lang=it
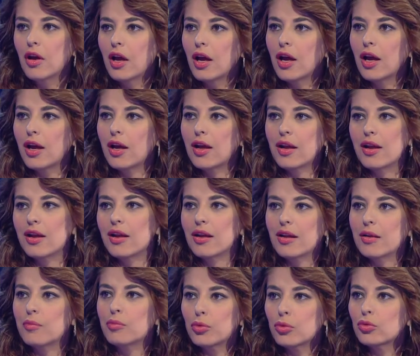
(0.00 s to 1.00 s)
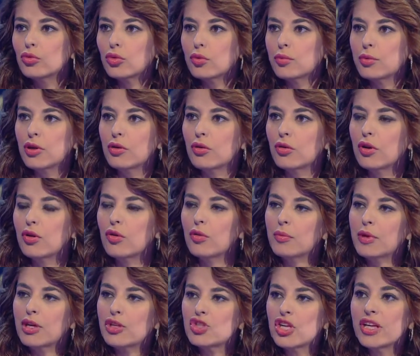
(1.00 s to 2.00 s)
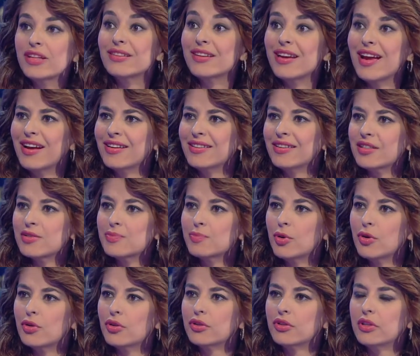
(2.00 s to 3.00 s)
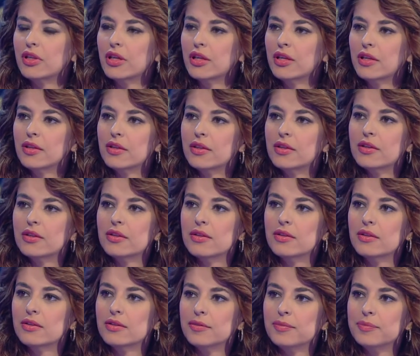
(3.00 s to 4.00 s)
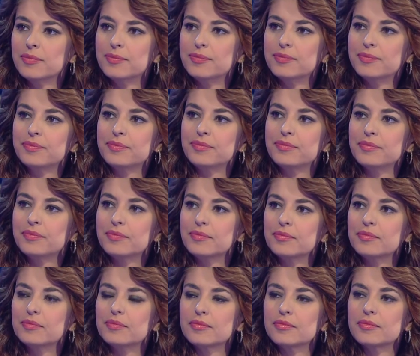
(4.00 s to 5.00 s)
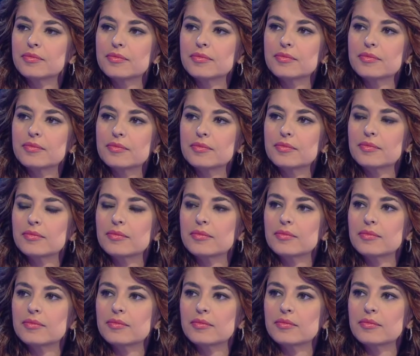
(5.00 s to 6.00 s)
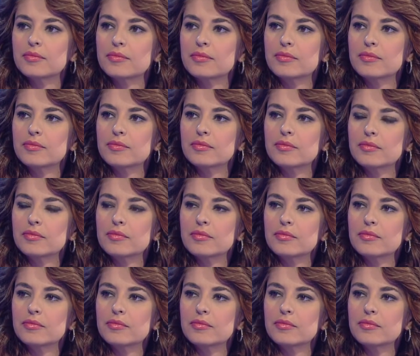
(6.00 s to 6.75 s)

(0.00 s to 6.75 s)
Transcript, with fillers: a, appunto i piccoli commercianti, ai trasporti. L'accoglienza in generale. Ecco perché noi eh,